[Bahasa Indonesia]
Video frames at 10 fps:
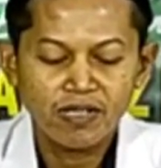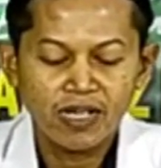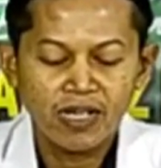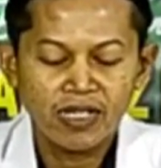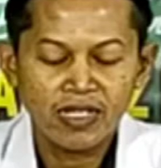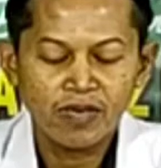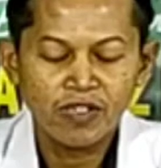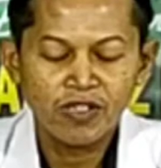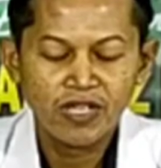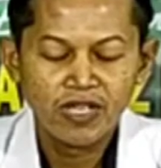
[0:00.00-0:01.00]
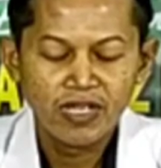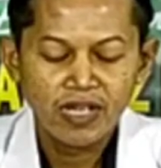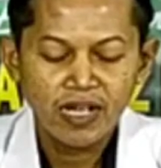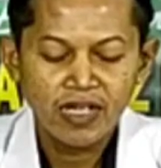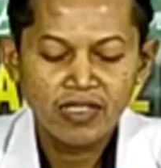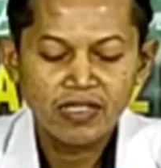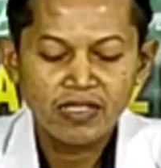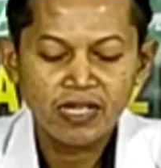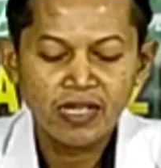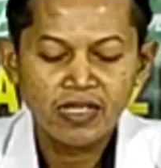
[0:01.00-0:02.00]
Artinya apa?
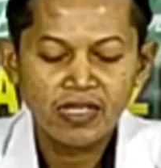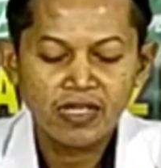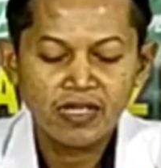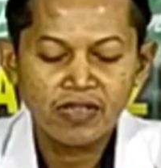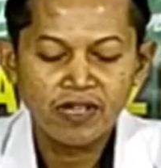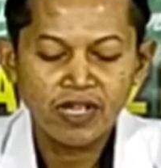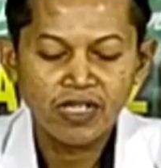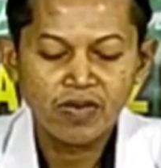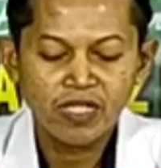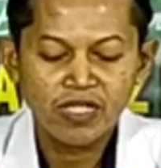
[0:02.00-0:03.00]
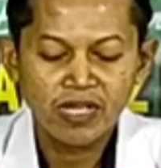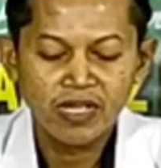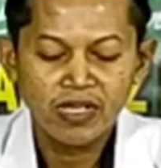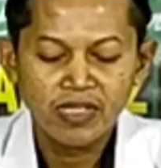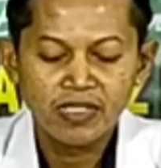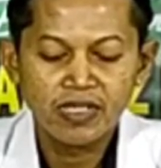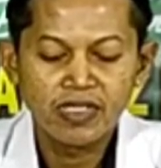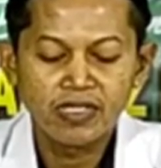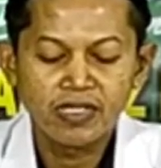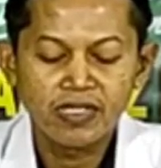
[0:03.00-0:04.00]
syahadat kedua kalimat
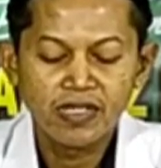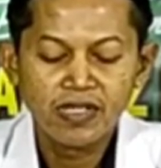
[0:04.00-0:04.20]
syahadat